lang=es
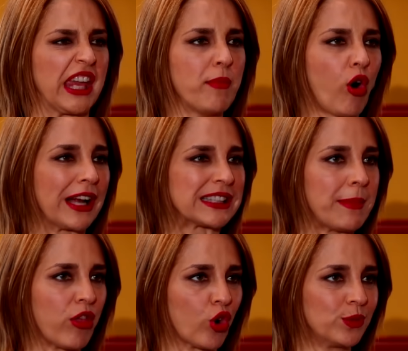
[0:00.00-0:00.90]
equivocas,
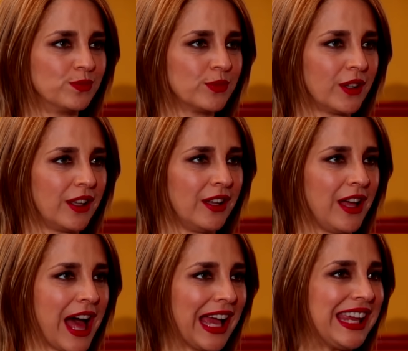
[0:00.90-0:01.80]
Amador.
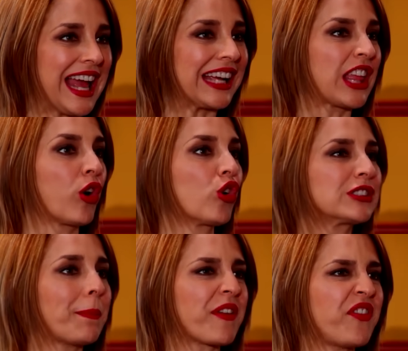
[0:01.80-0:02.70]
Aquí la que te
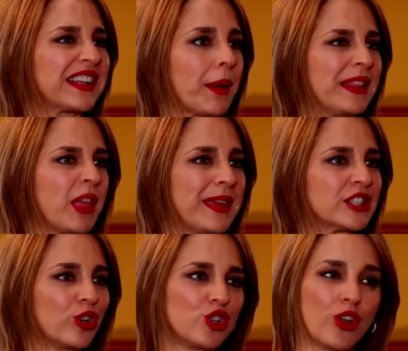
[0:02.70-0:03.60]
conoce perfectamente
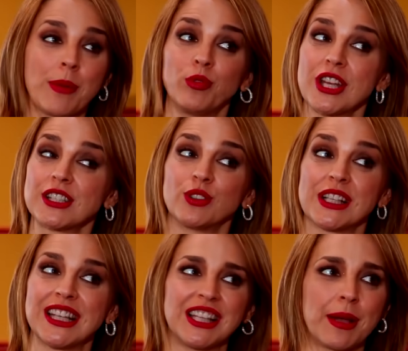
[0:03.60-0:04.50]
bien soy yo y hay muchas cosas de ti